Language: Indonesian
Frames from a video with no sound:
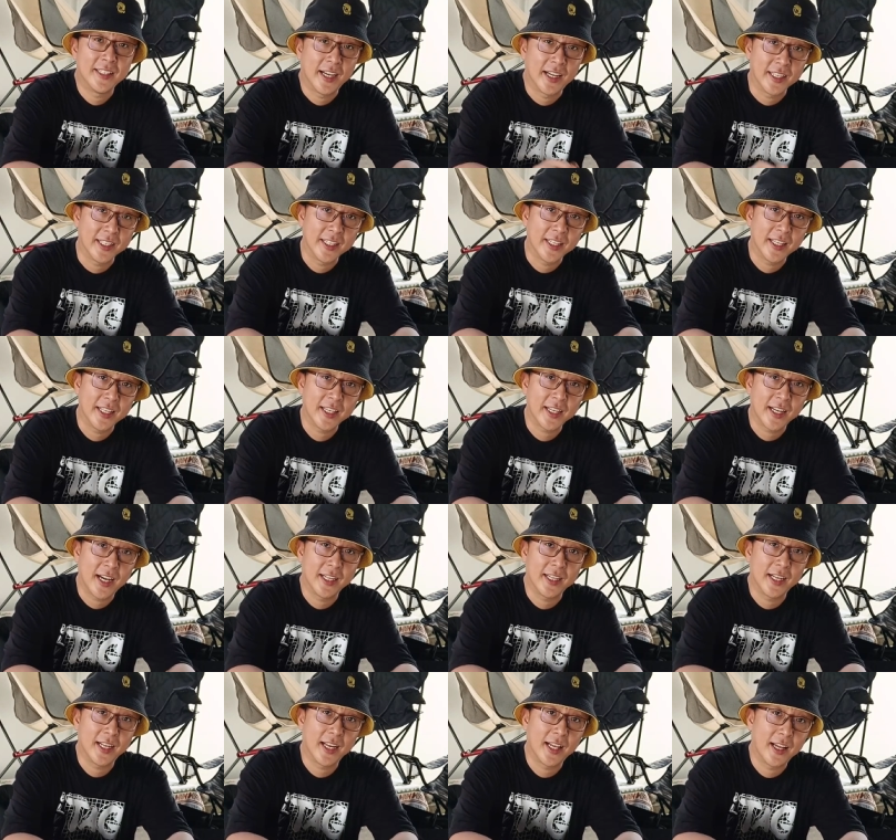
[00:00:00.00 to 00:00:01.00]
Yang ini
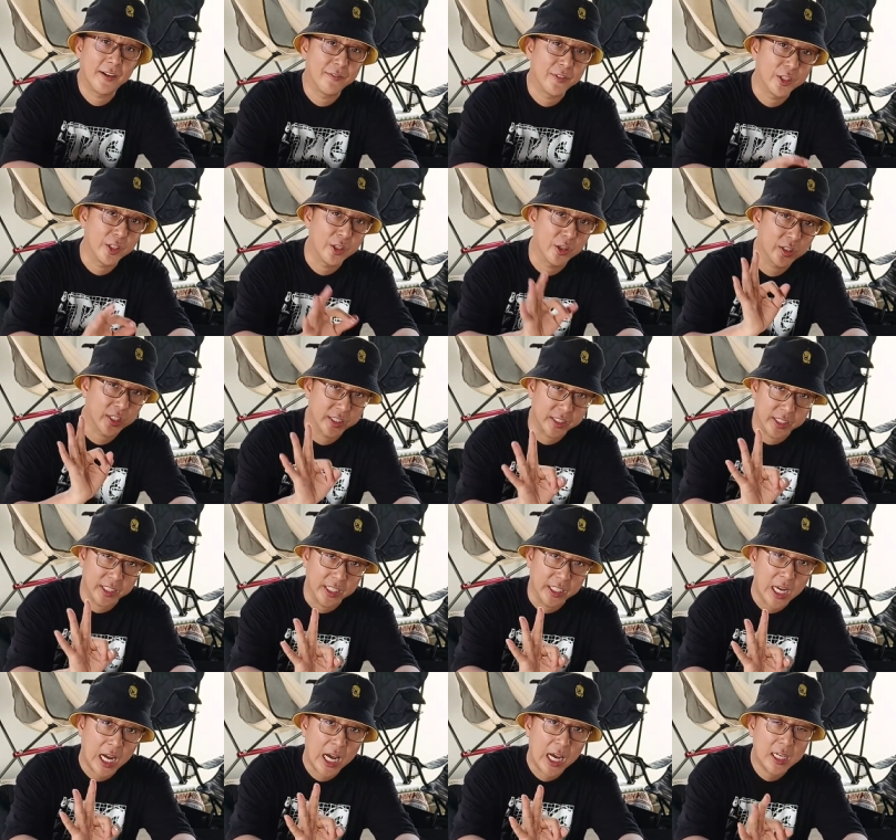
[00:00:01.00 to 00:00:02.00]
adalah video
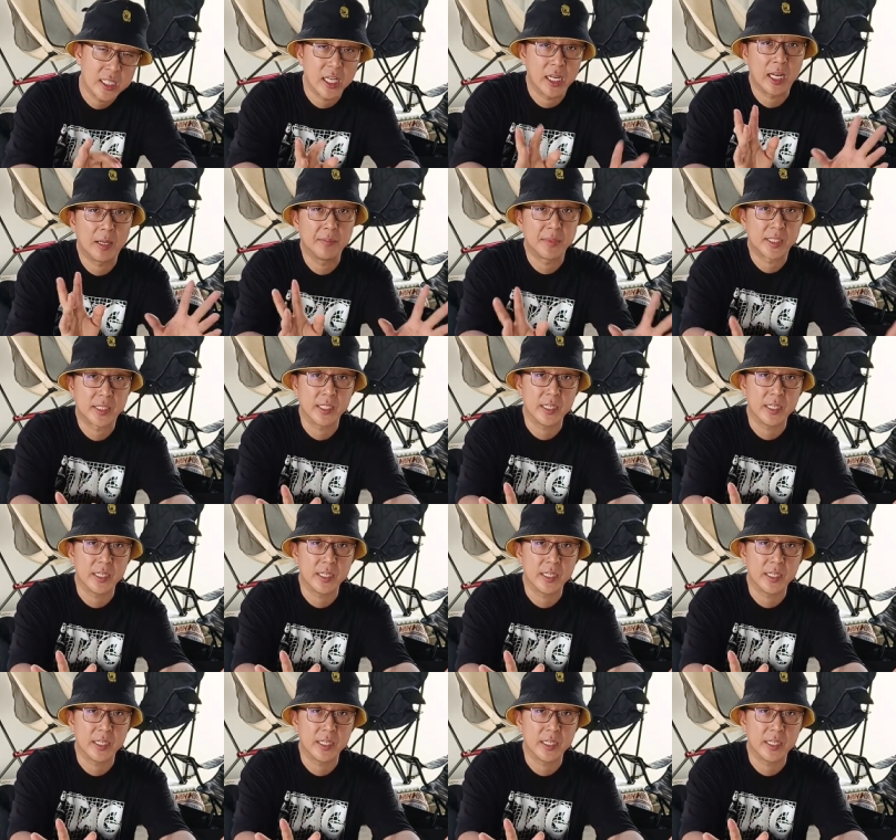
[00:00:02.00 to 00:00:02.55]
ketiga dalam